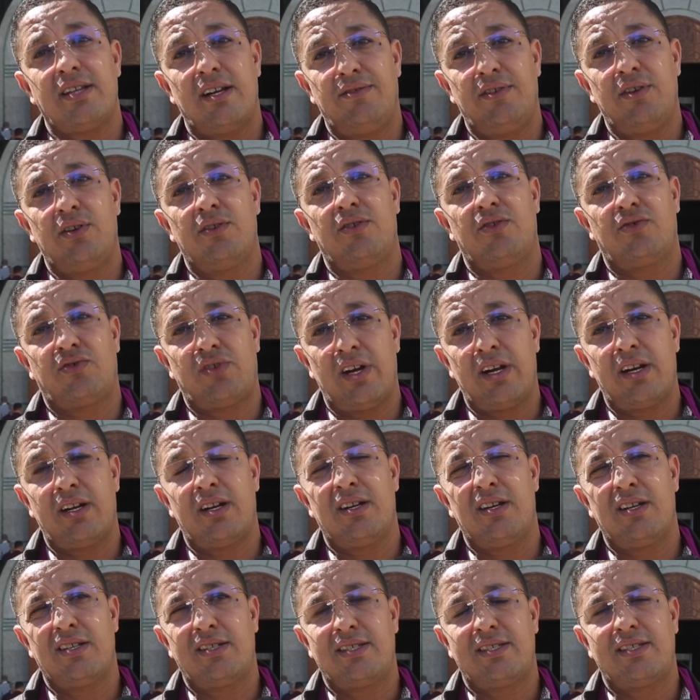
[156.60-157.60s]
2000
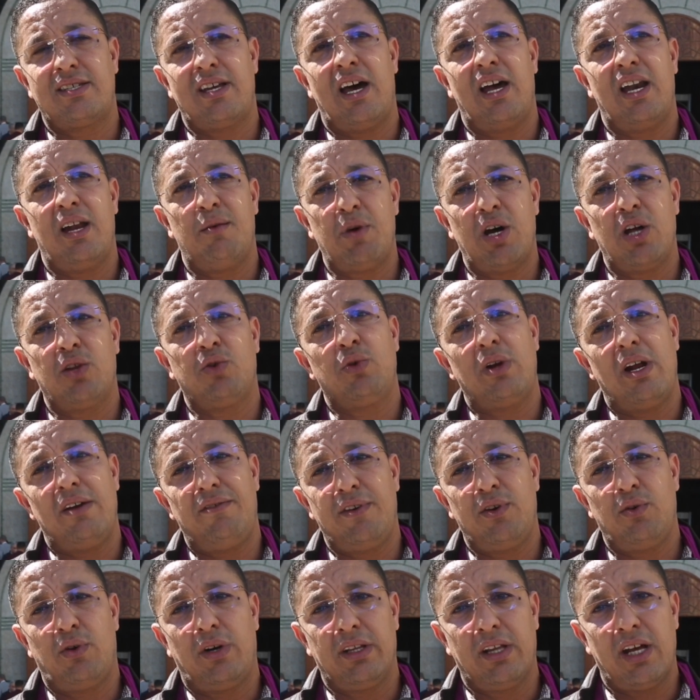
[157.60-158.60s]
شهر 6 على ما اظن
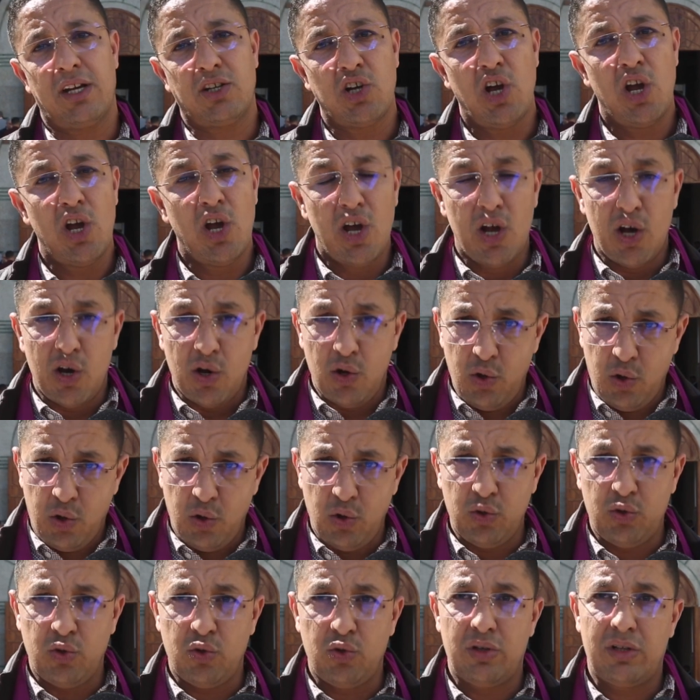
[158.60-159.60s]
2011
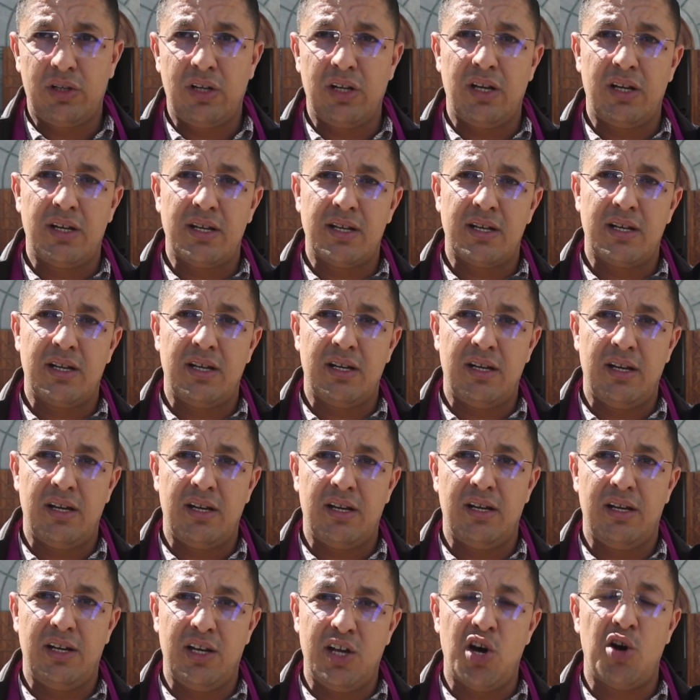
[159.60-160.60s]
الحدود آه،
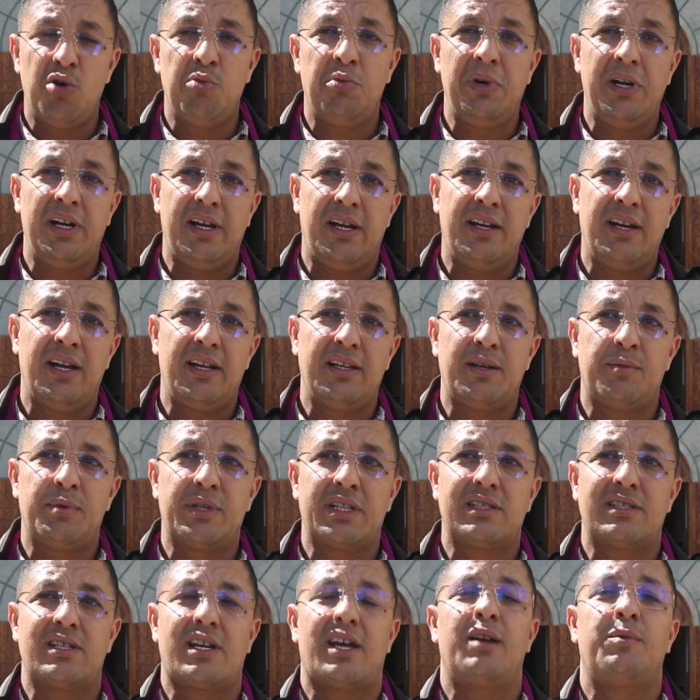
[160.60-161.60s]
اليوم اللي احنا دابا
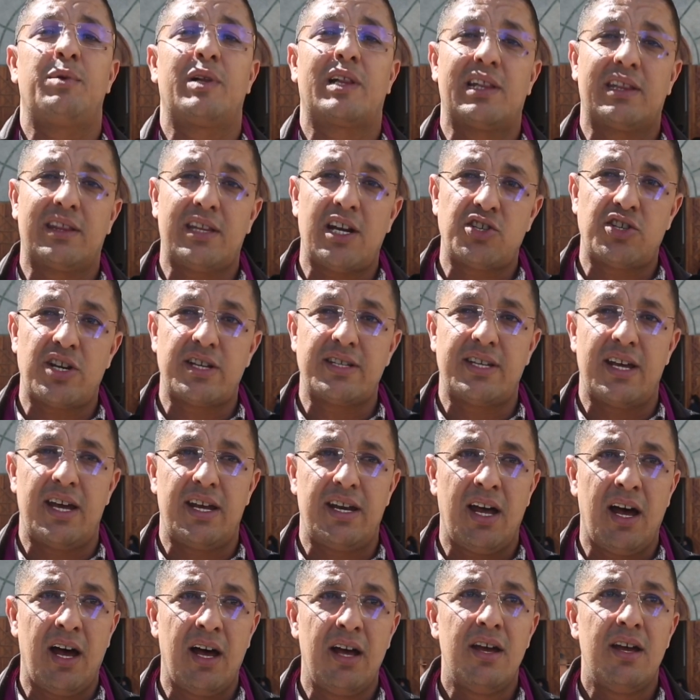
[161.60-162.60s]
تقريبا 13
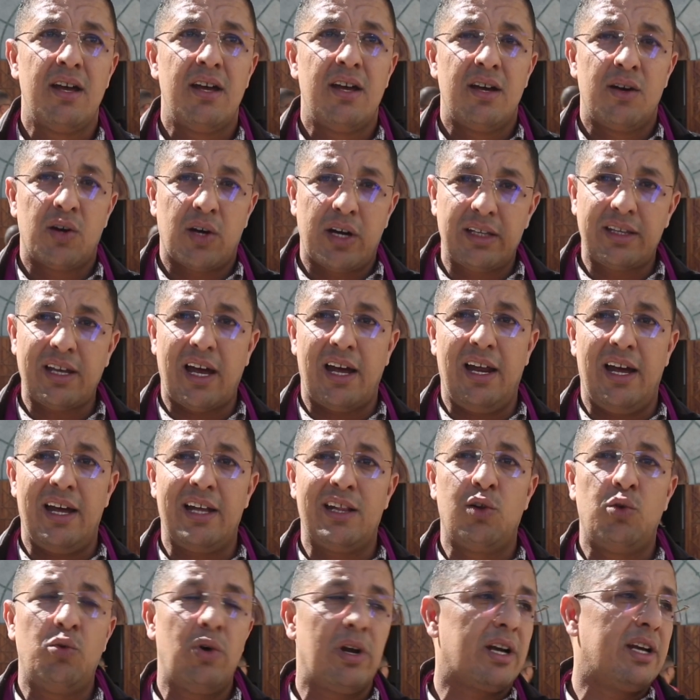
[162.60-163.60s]
سنه قطاع
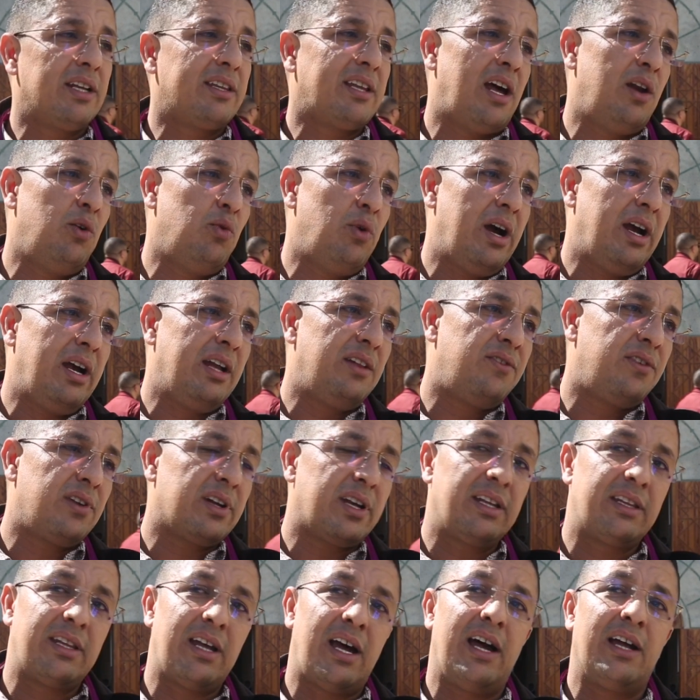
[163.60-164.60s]
العدل هو القطاع الوحيد في
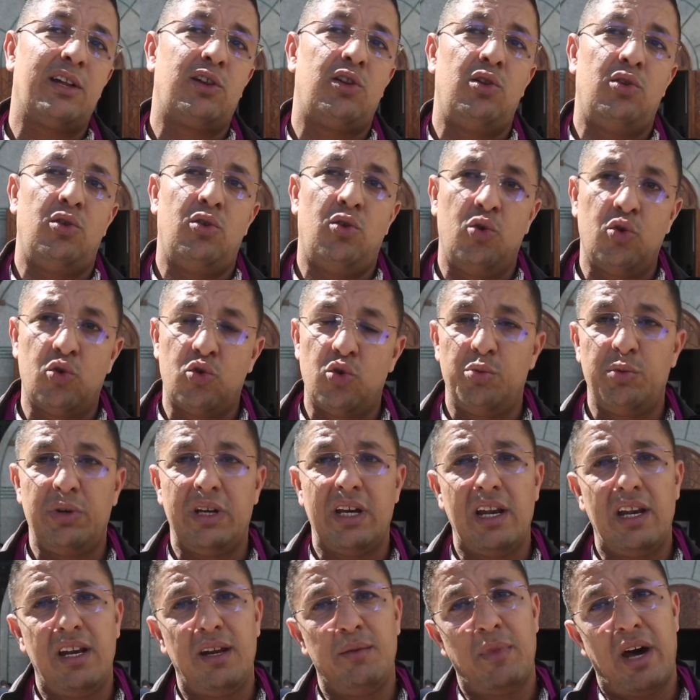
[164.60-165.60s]
القطاعات
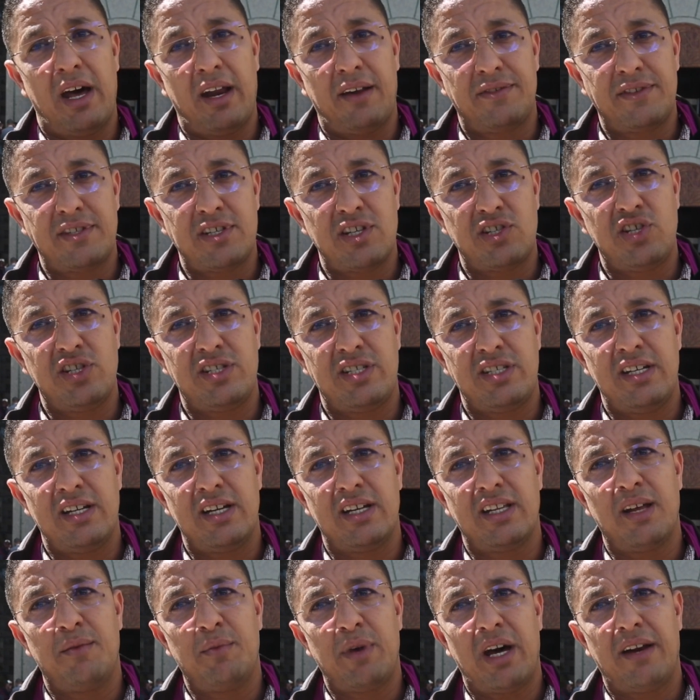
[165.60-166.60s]
الحكوميه اللي ما عرف حتى شي
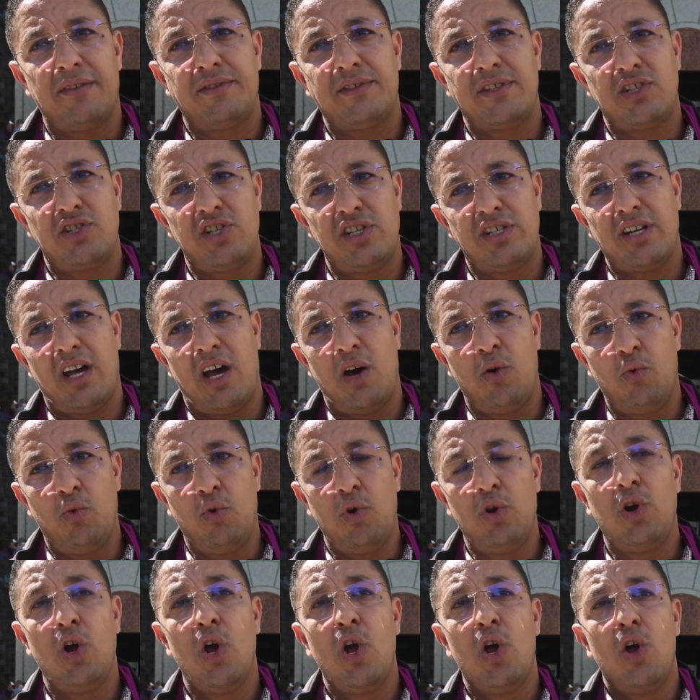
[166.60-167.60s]
زياده ما عرف حتى شي
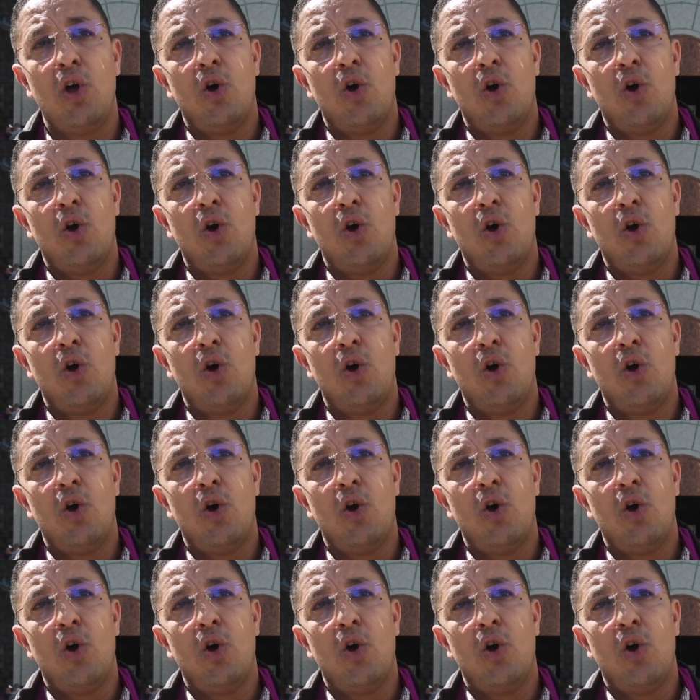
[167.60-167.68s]
تحول